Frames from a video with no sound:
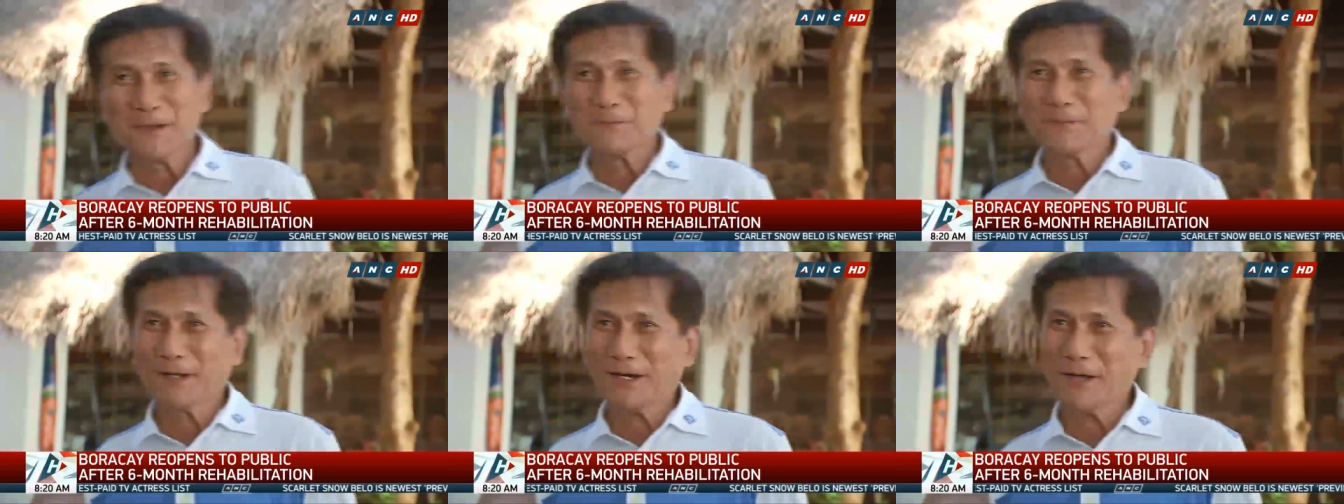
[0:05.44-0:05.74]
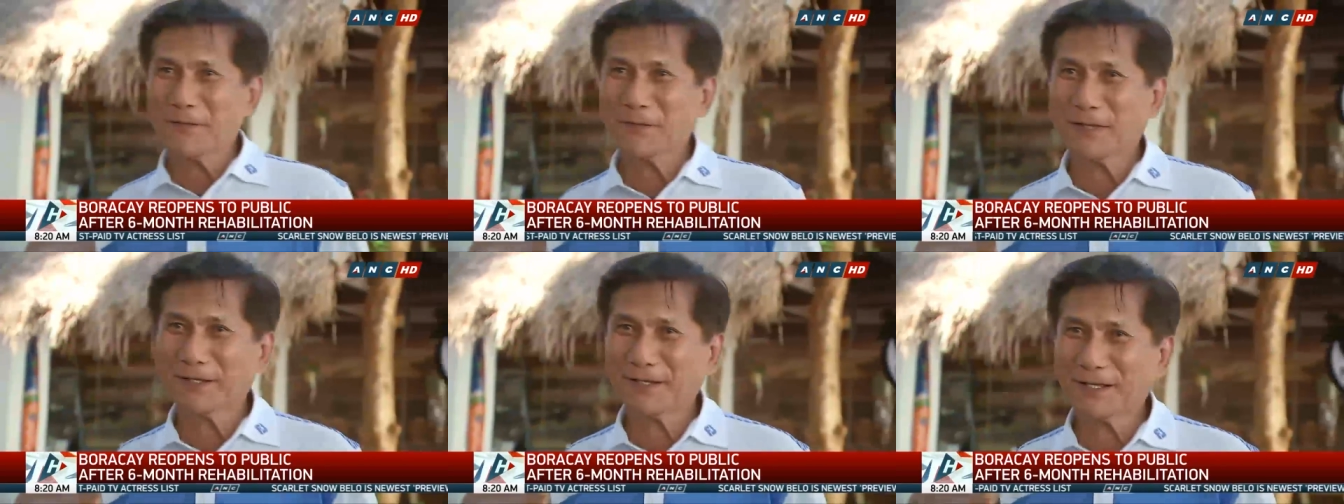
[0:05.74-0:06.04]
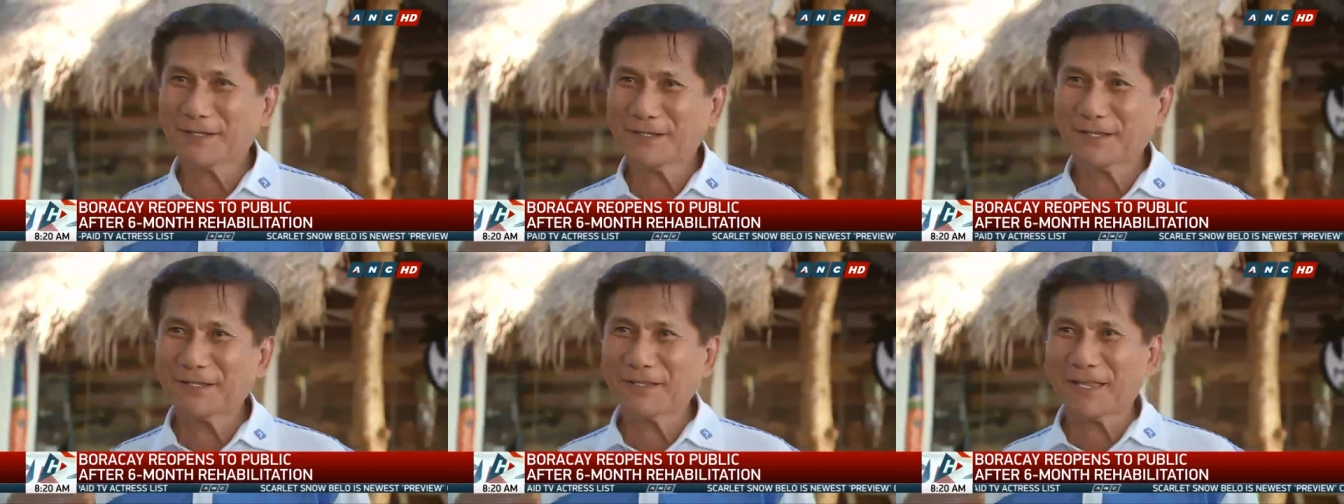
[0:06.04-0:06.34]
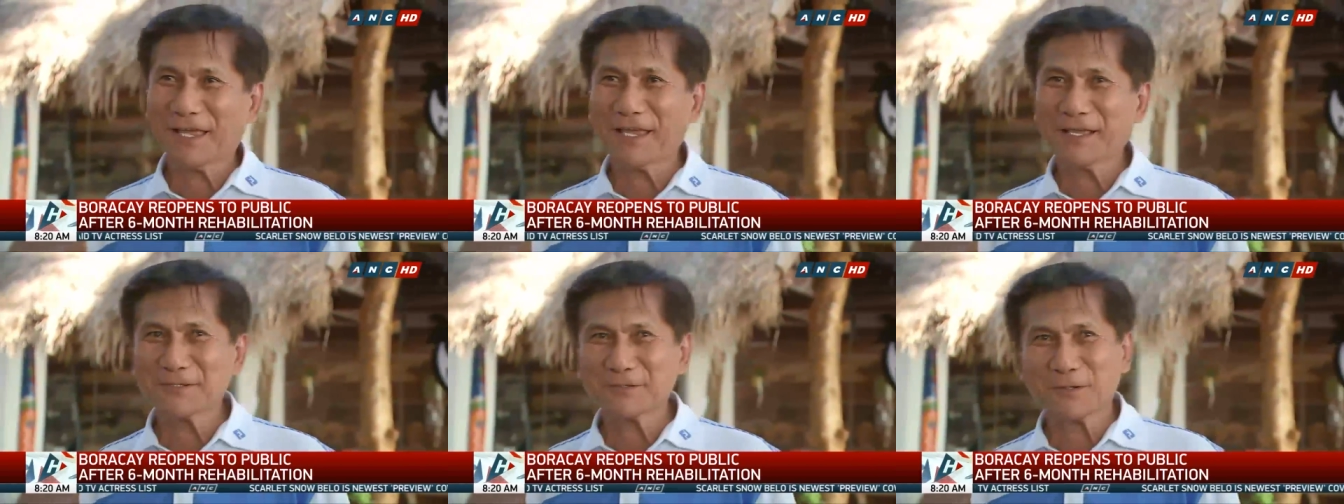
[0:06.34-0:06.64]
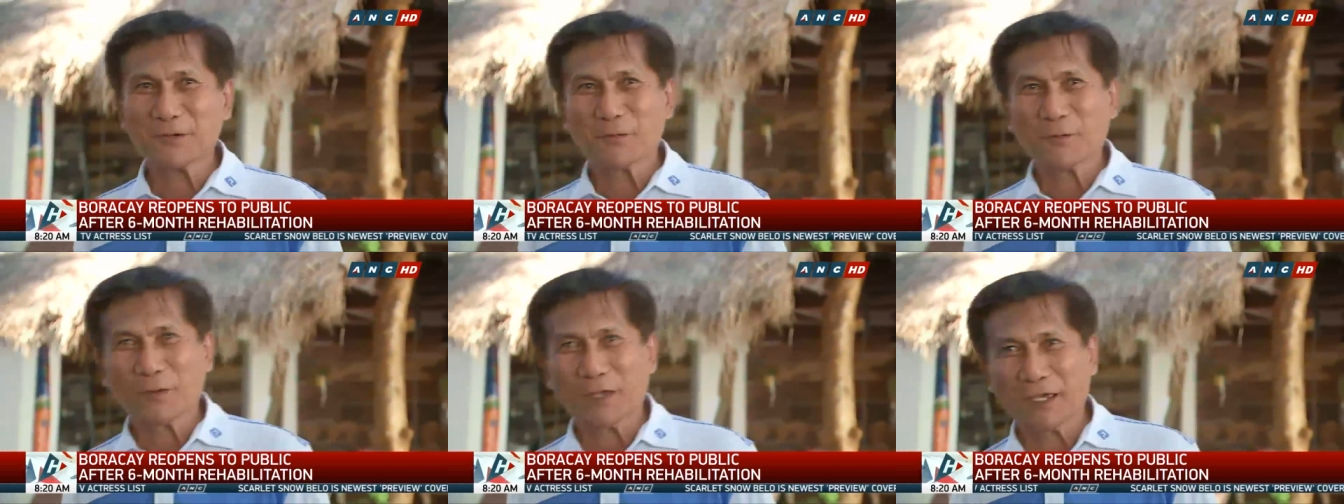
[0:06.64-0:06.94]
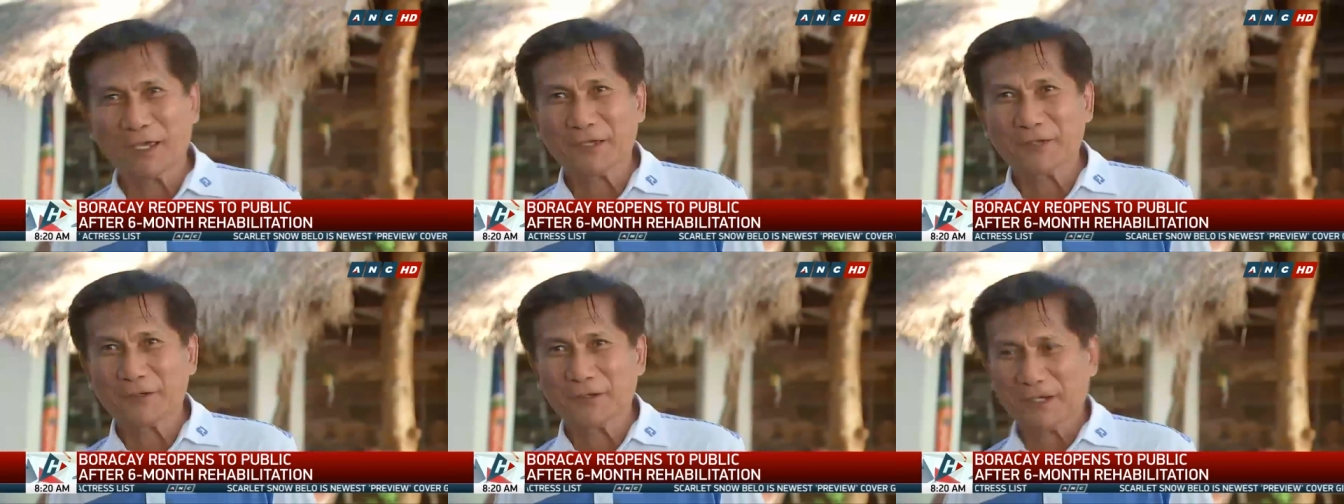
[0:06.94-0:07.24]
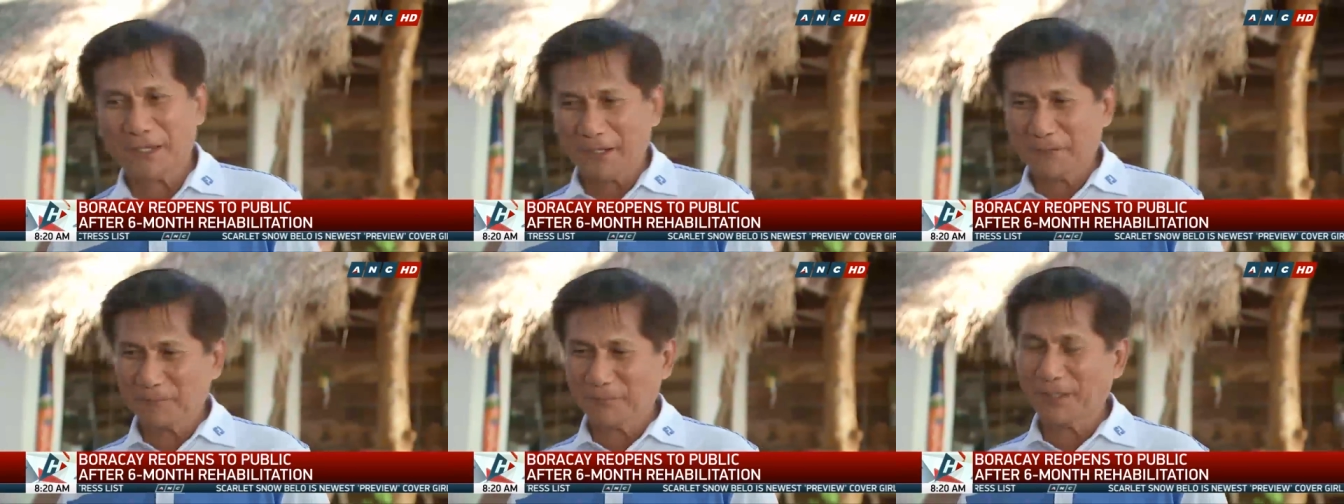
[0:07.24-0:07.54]
maraming candidates. So you
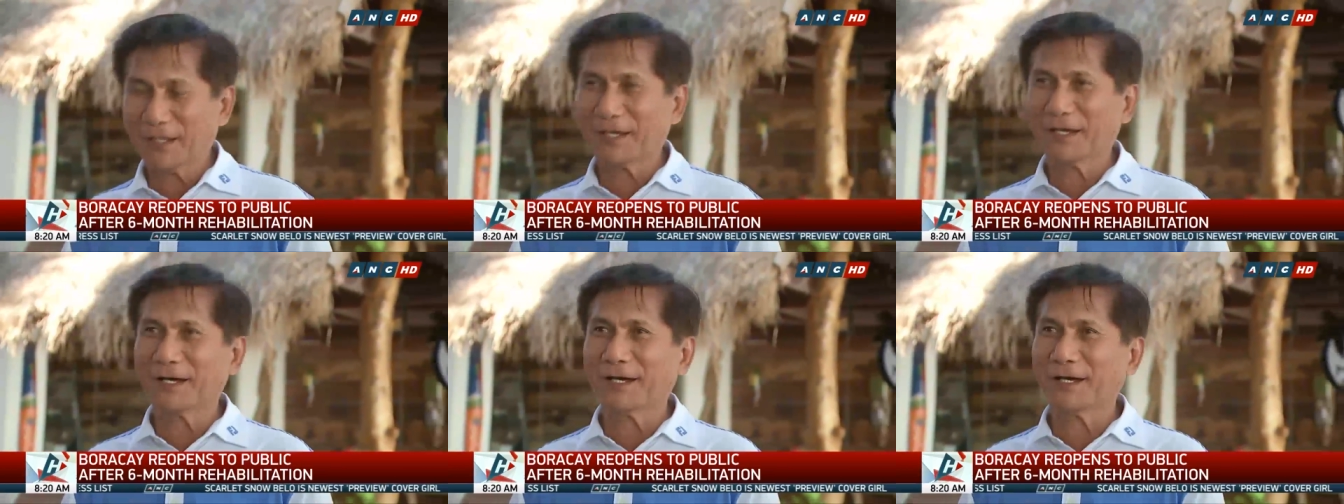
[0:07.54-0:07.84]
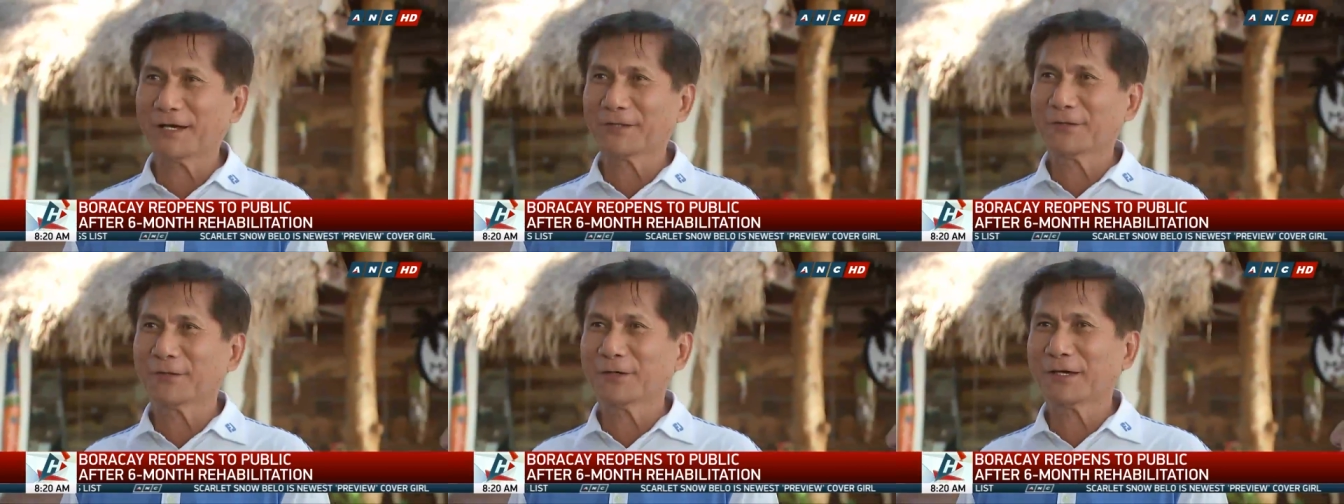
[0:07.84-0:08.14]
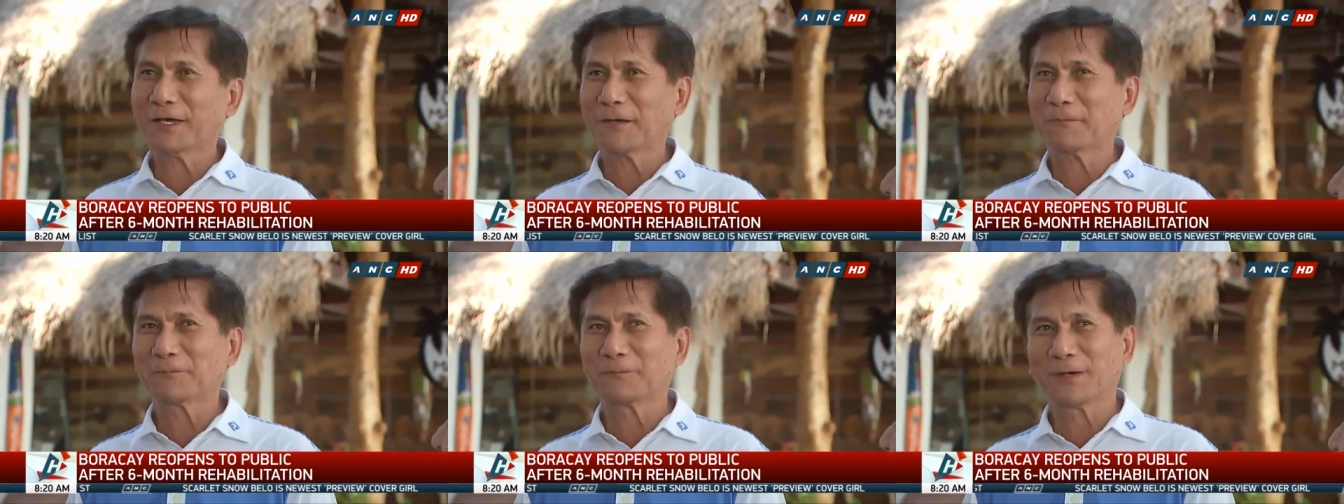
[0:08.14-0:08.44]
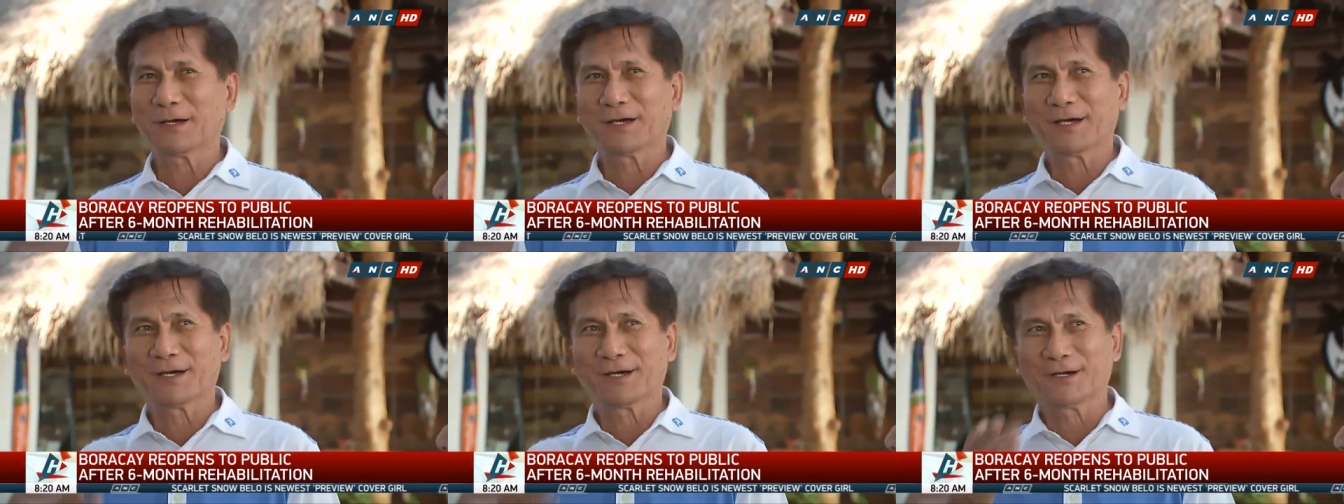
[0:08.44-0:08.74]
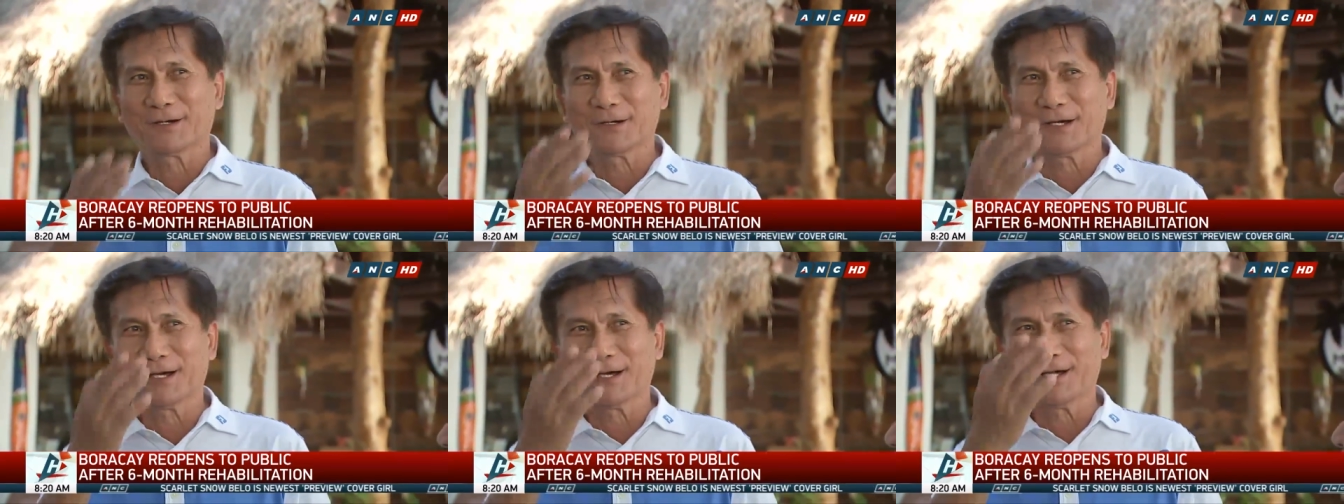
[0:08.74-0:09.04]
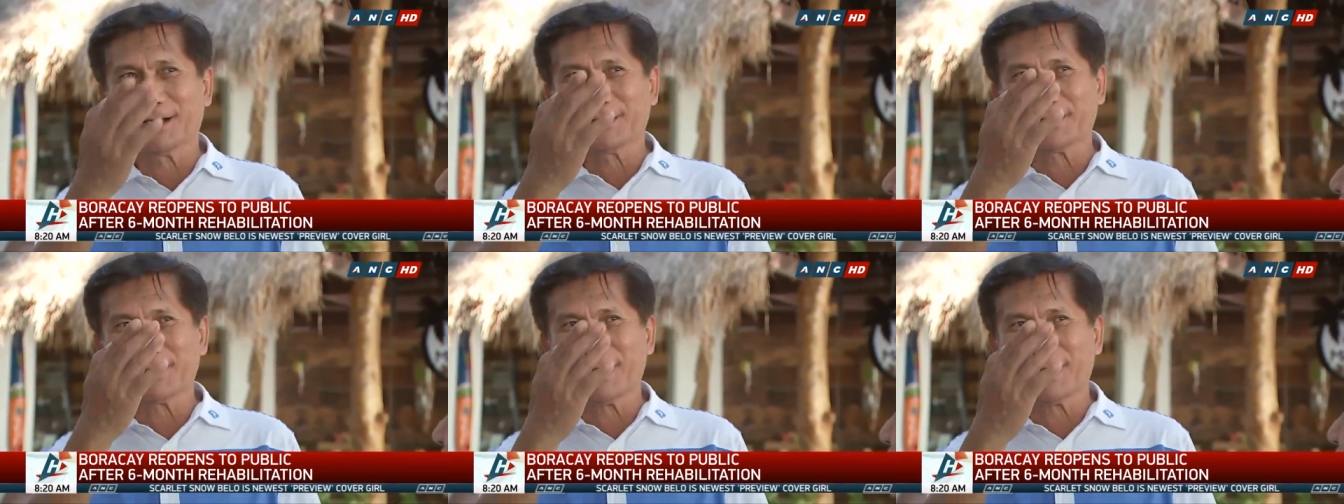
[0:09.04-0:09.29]
have uh, you have uh, uh,